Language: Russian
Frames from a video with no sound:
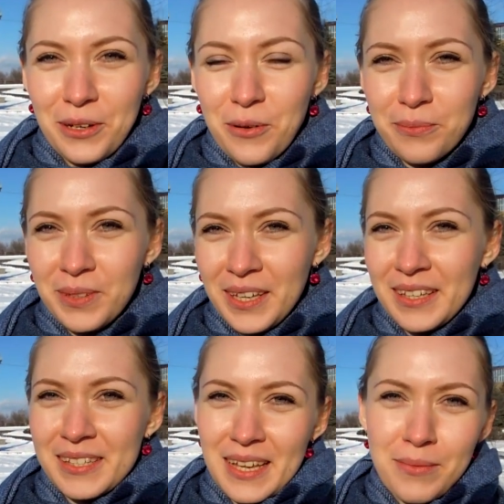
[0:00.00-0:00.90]
таком
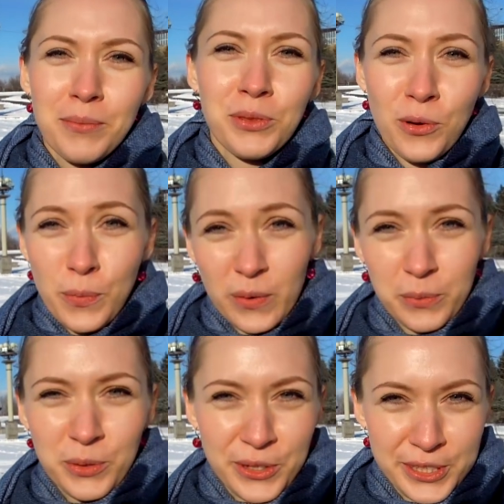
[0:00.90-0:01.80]
не самом
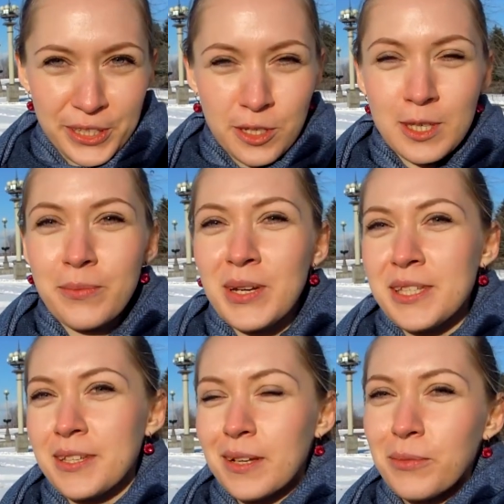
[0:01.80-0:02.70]
топовом туристическом
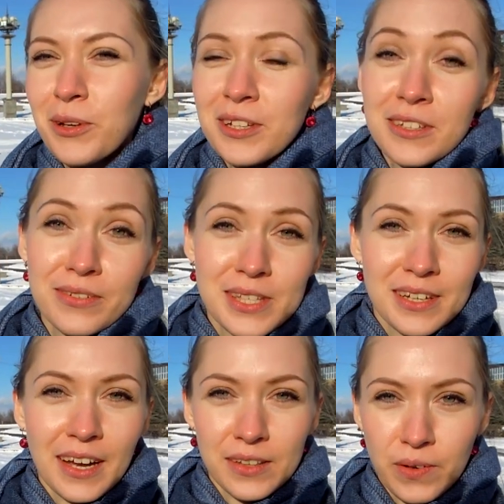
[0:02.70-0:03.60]
российском городе
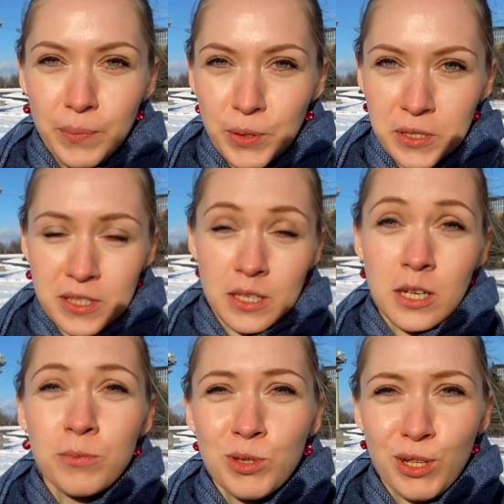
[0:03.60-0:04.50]
возникает вопрос,
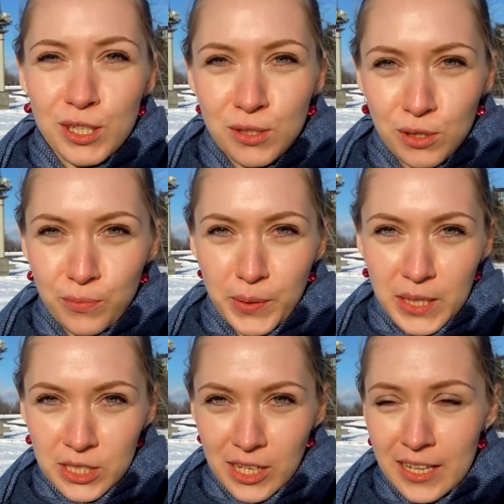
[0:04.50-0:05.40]
зачем сюда стоит
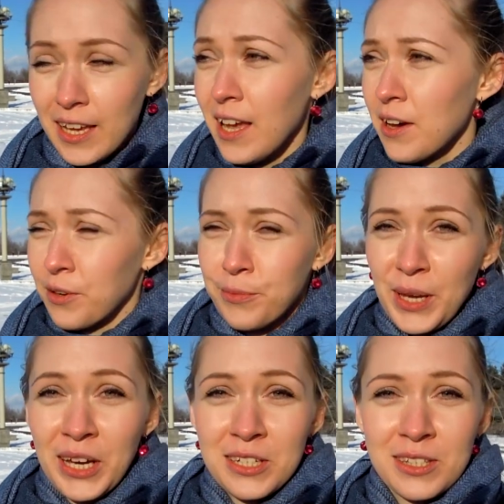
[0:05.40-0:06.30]
приезжать? Вот
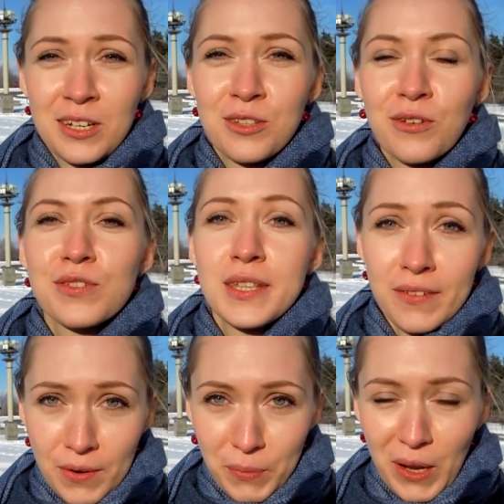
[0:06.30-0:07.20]
мне кажется, что в
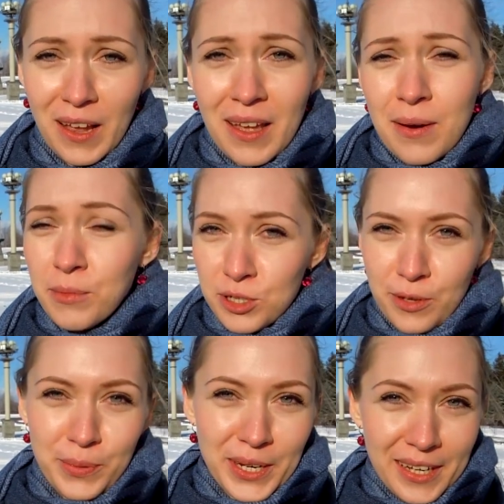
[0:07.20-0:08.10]
Ставрополь
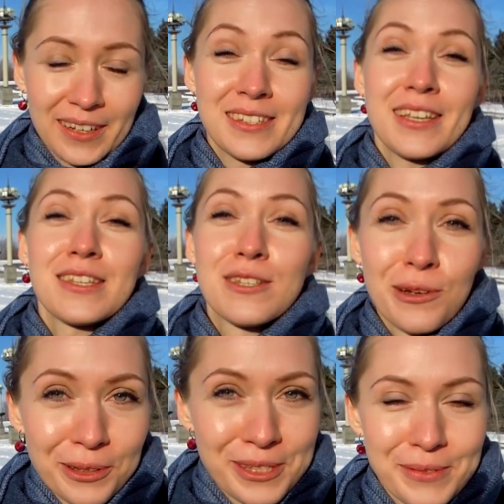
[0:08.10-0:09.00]
можно приехать за
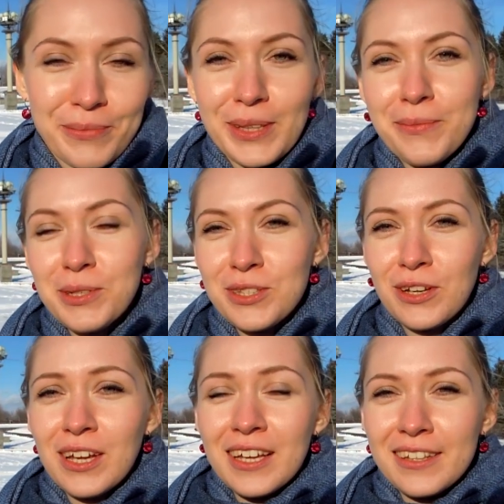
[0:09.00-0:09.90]
солнцем, потому
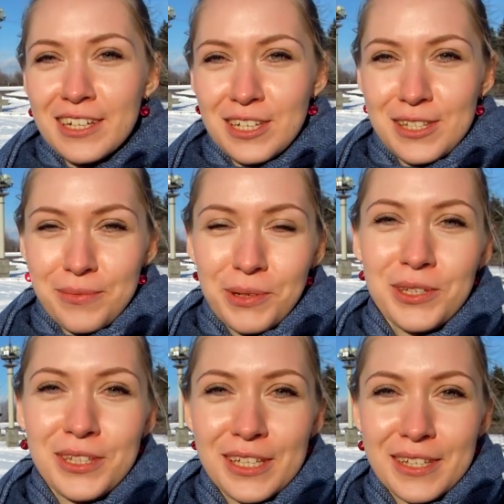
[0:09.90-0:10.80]
что даже
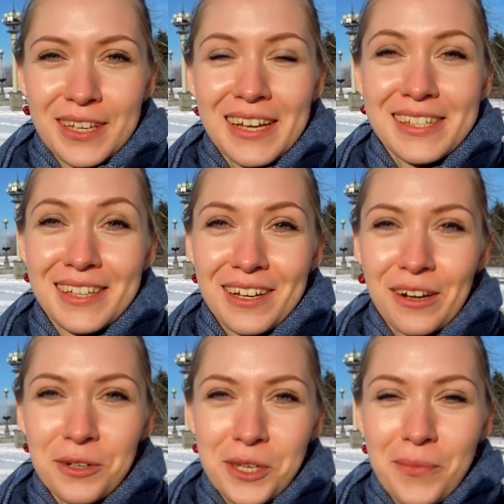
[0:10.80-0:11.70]
зимой здесь ясная,
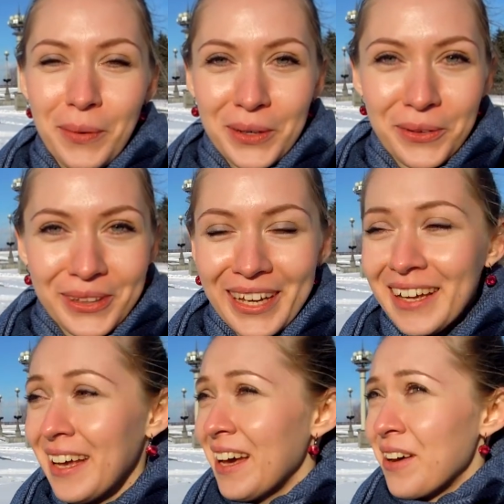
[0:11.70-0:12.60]
хорошая погода.